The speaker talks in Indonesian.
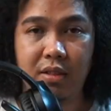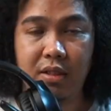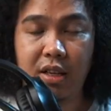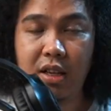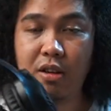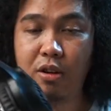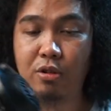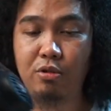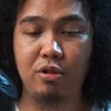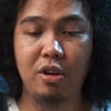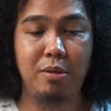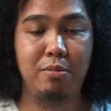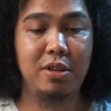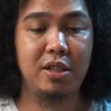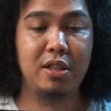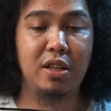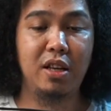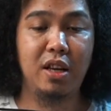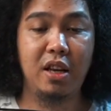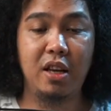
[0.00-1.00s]
nah kalau untuk
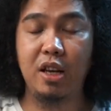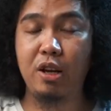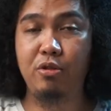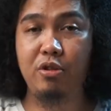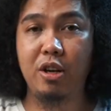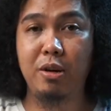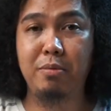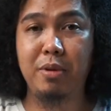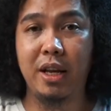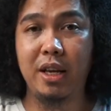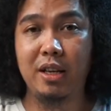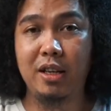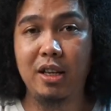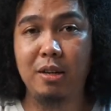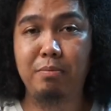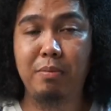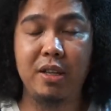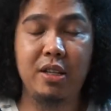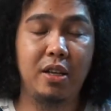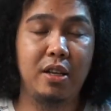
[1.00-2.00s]
kabelnya sendiri dia udah
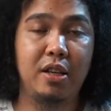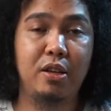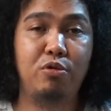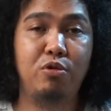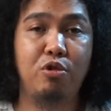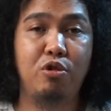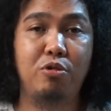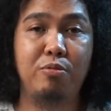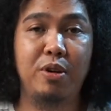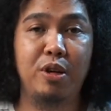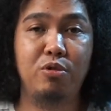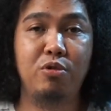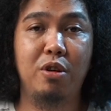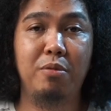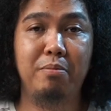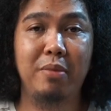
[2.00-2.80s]
braided panjangnya 2,2